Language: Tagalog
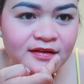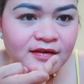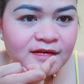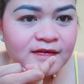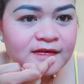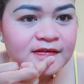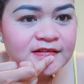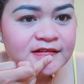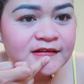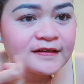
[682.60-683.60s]
kaya di
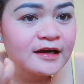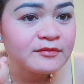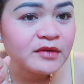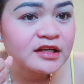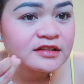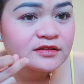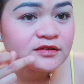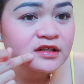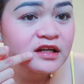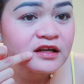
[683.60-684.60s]
siya ganahan malit, no,
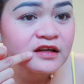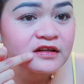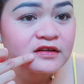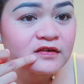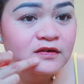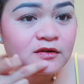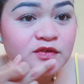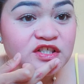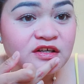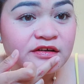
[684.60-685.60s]
kinanglan,
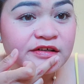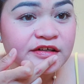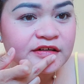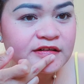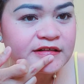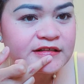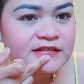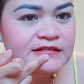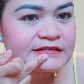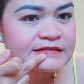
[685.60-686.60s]
always siya early
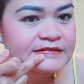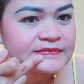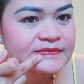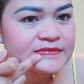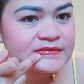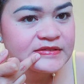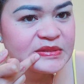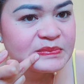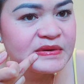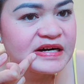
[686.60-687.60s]
sa, um,
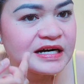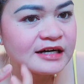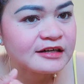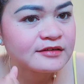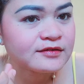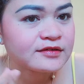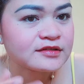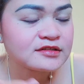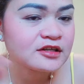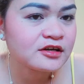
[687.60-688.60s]
simbahan, or
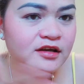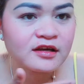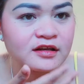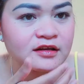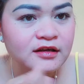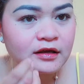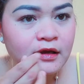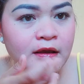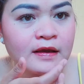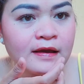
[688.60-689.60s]
sa any,
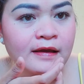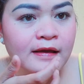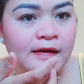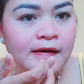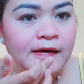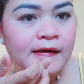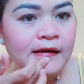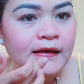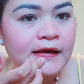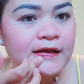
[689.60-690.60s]

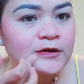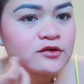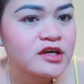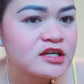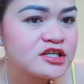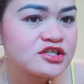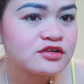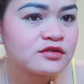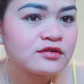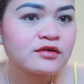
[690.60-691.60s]
any
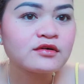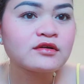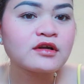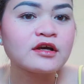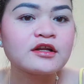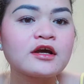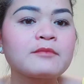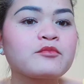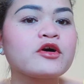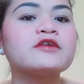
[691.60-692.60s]
occasion, any
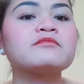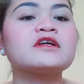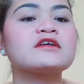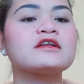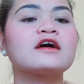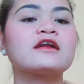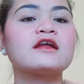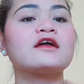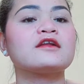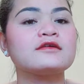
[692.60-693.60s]
appointment,
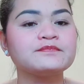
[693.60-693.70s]
kinanglan,